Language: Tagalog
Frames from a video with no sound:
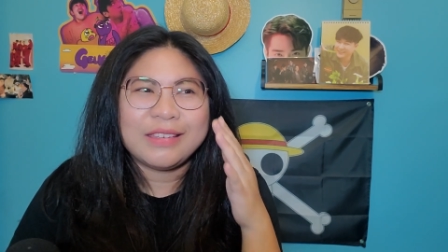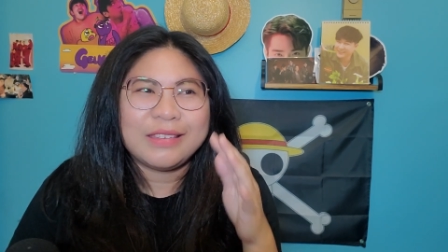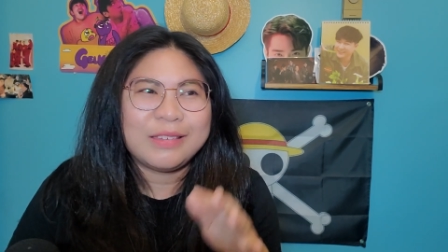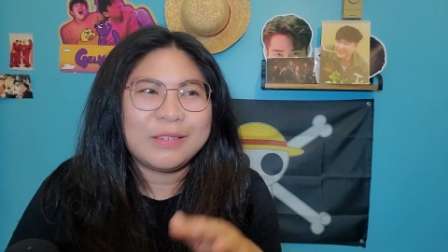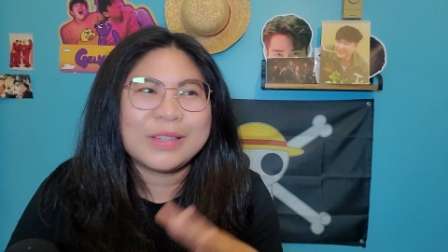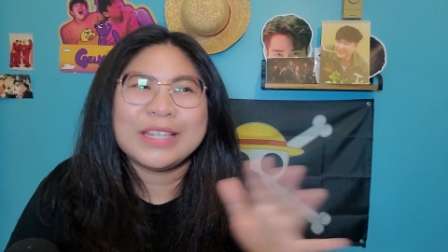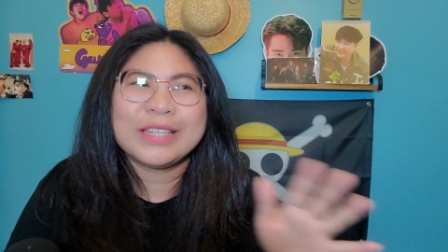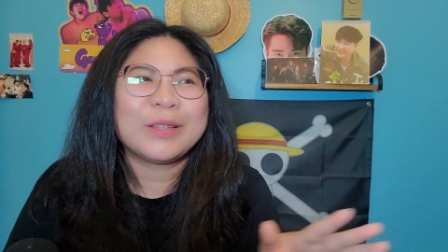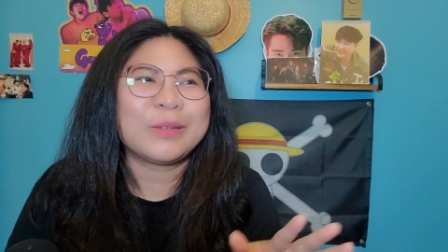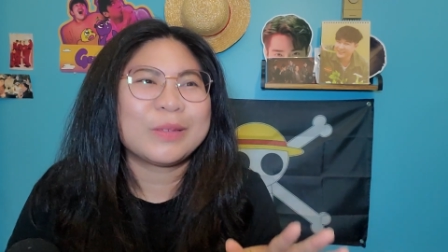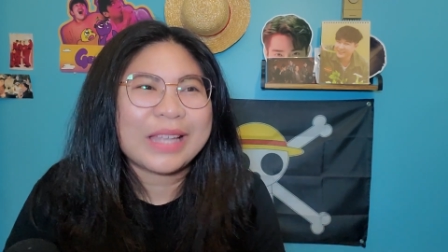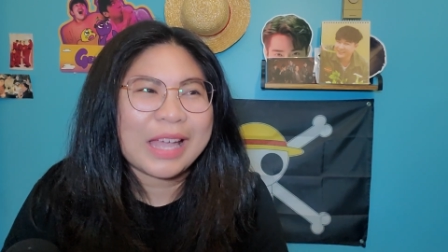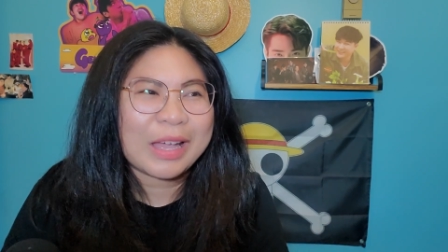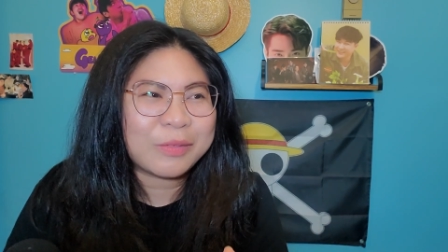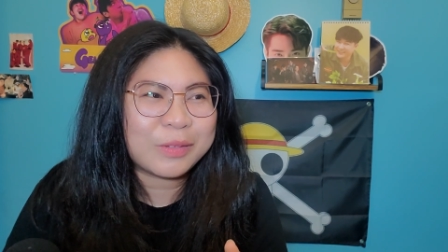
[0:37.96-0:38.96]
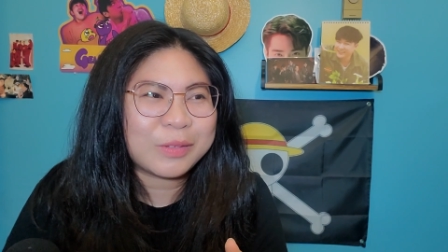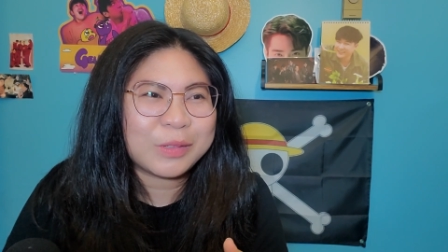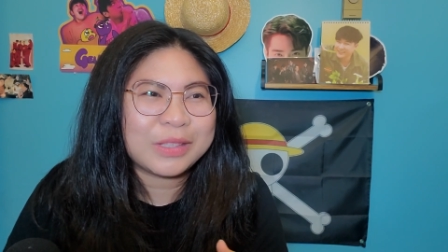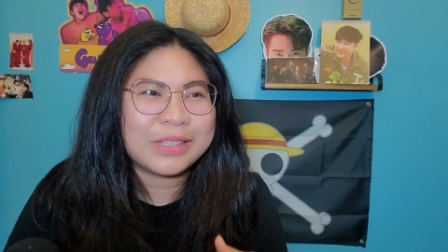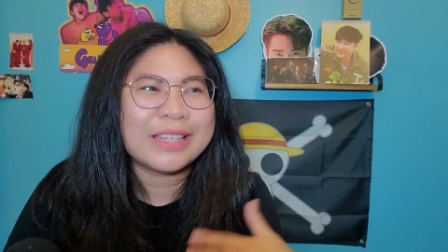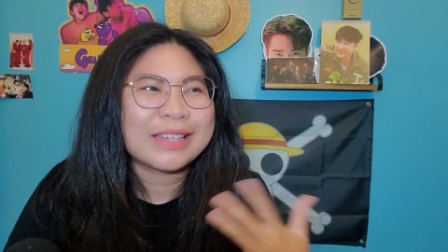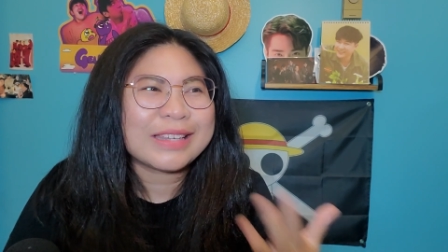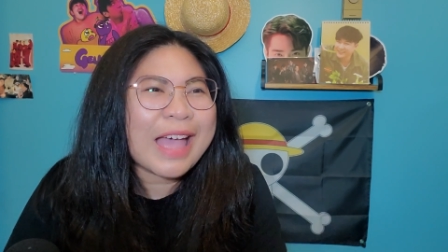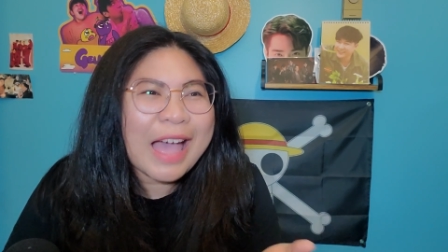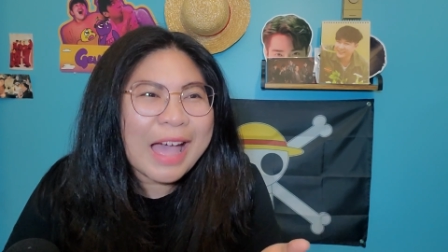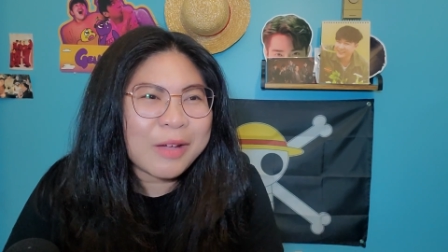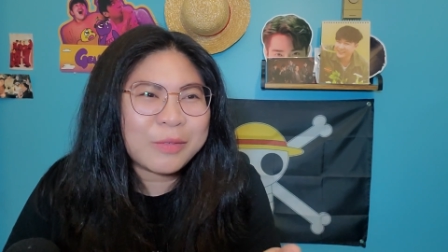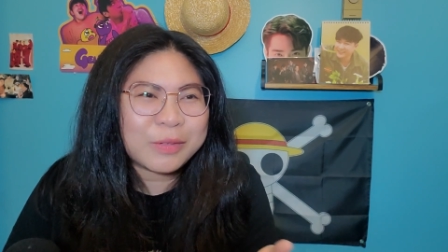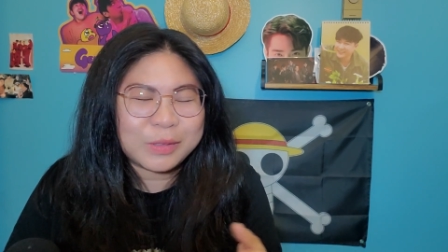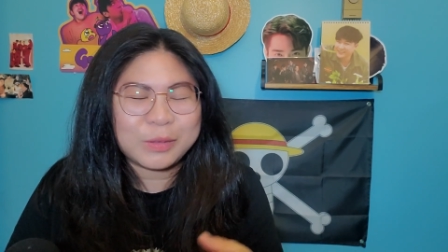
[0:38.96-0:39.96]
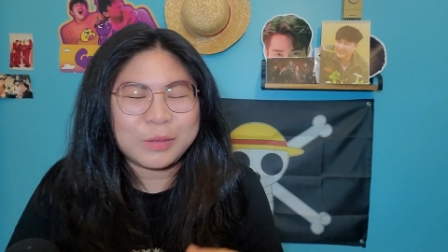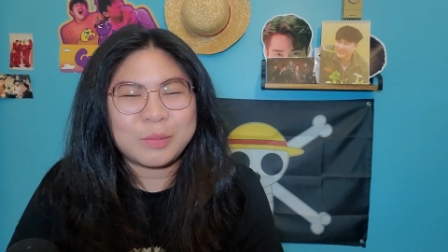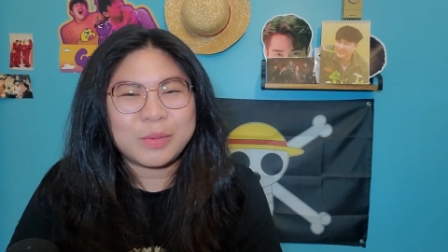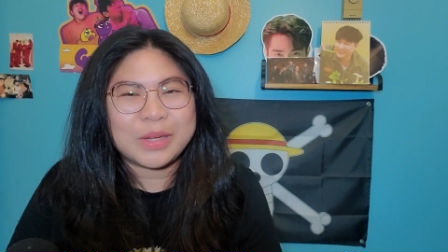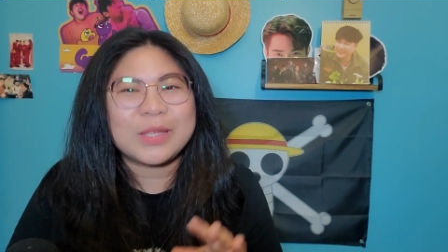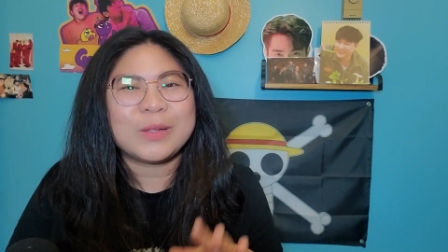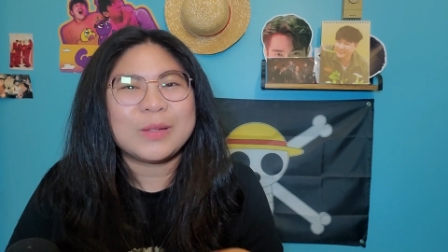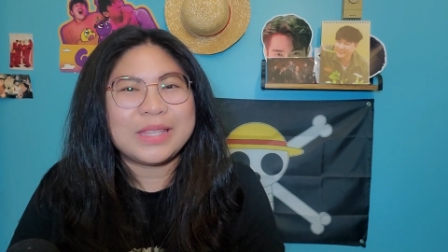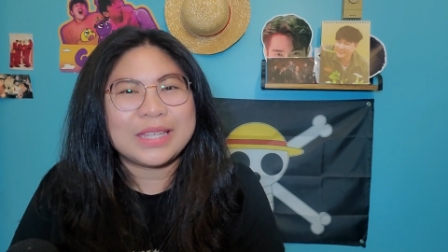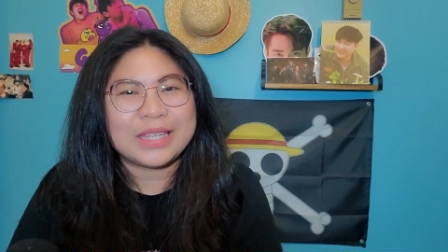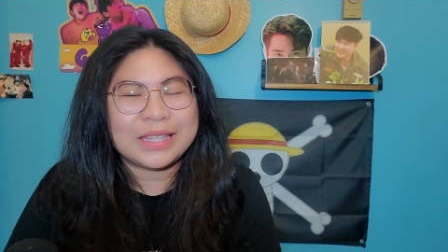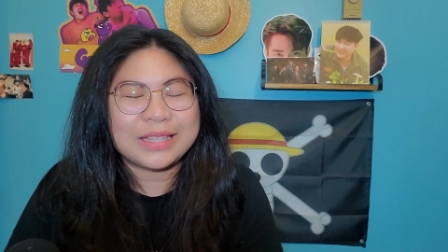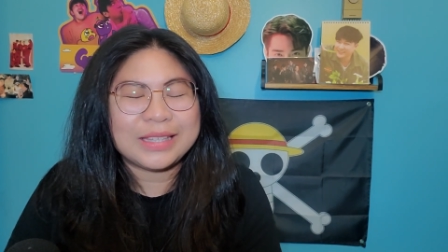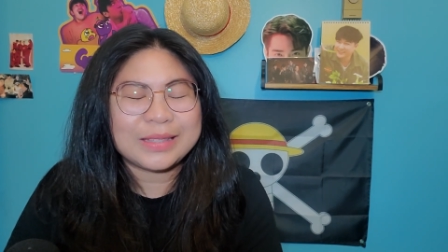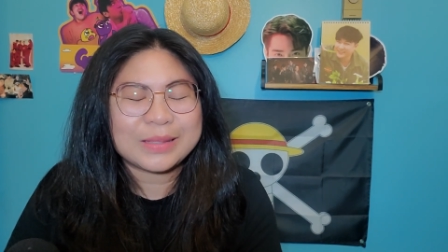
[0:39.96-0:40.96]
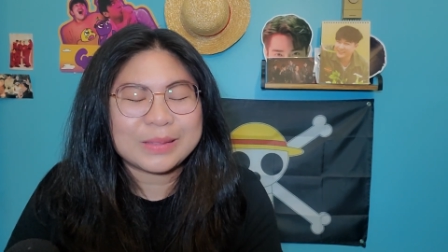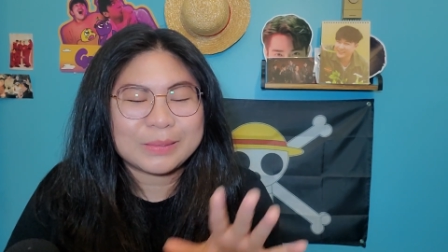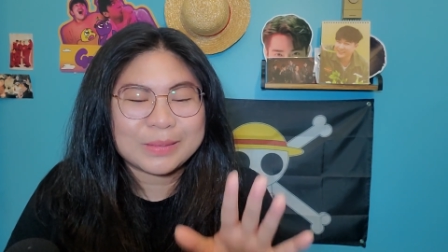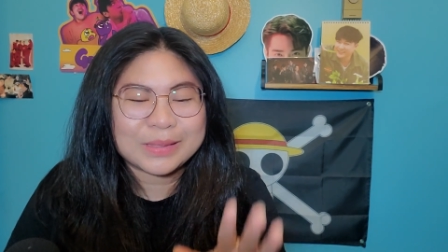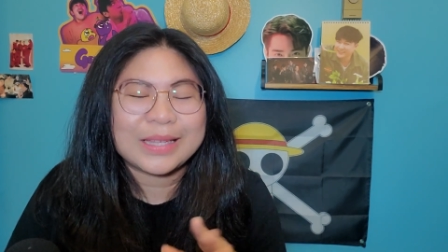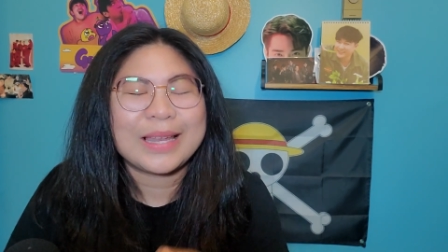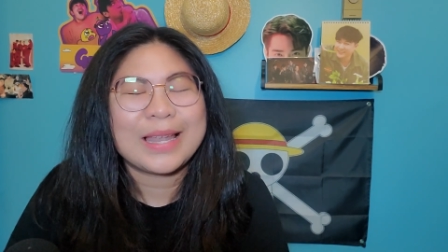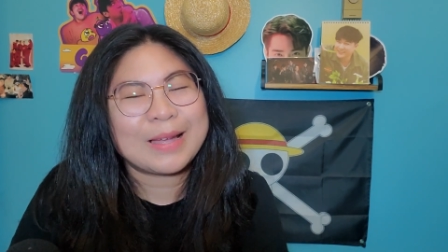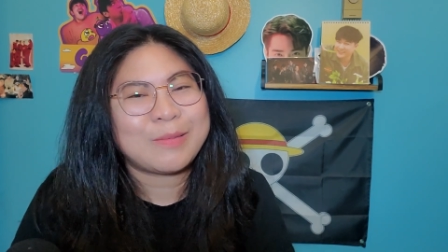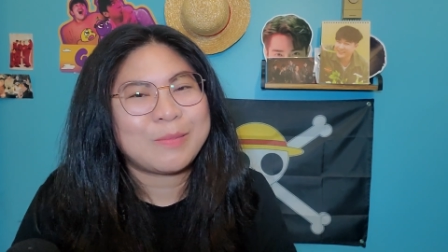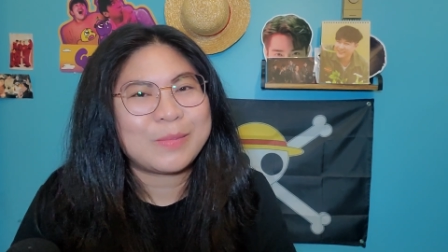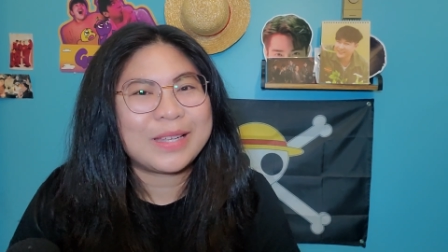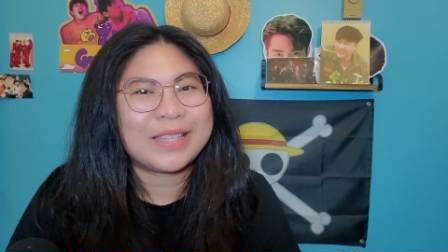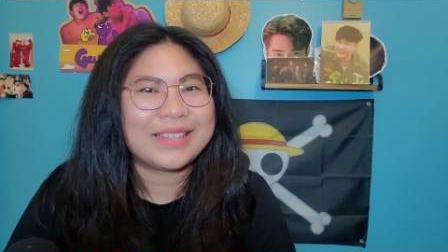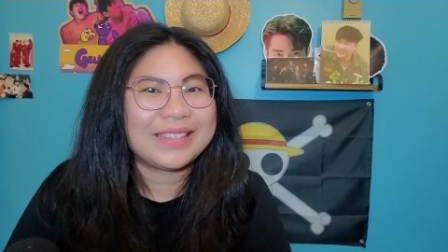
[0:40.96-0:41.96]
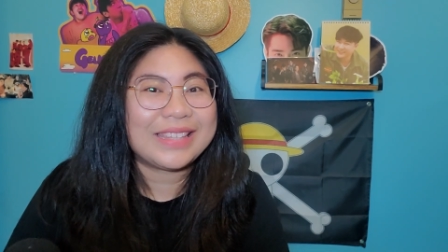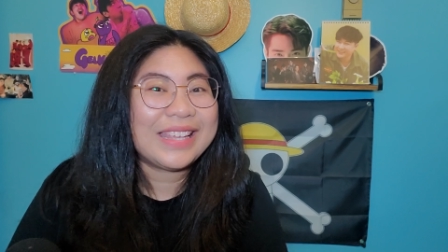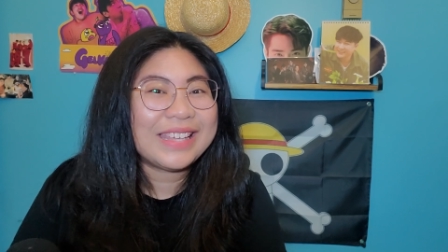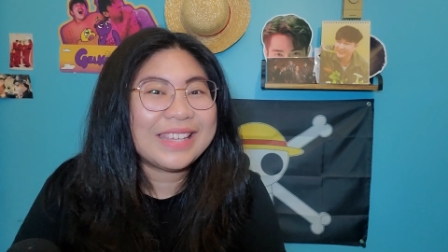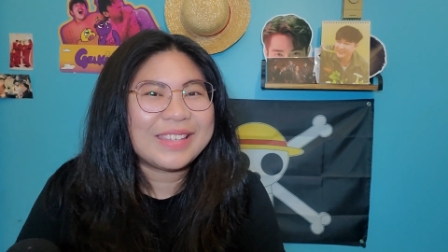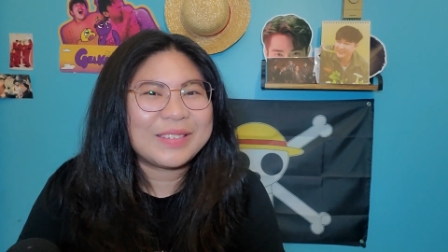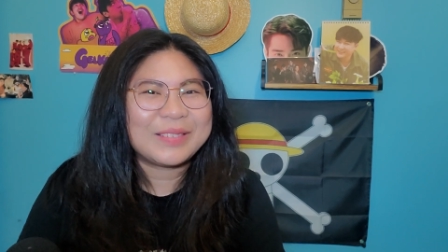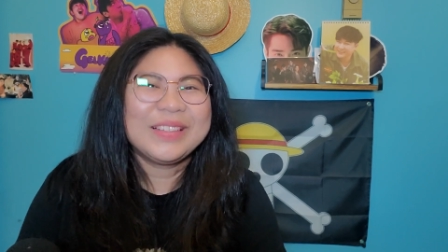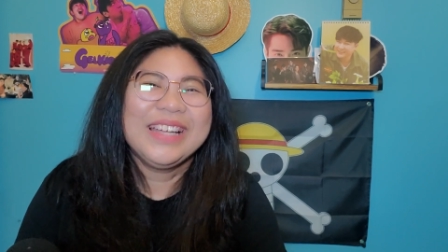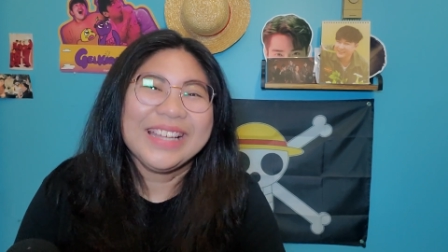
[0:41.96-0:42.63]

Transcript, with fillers: you really don't have to. You didn't have to, but you did. So, salamat. Thank you.